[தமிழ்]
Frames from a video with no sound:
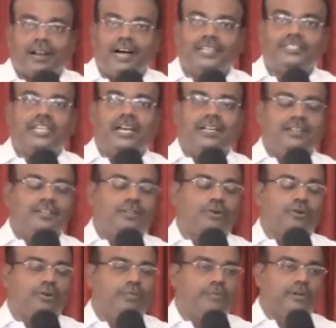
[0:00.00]
ராஜா என்று
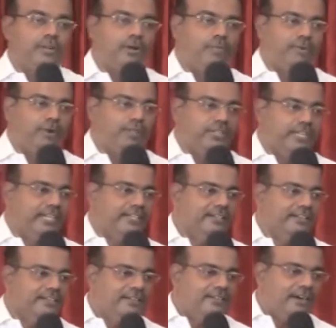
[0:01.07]
குறிப்பிட்ட பொழுது
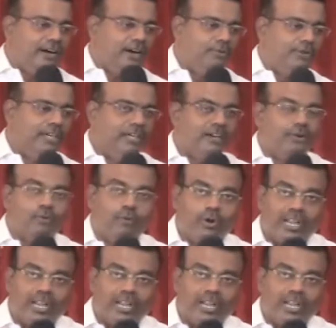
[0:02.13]
அவர்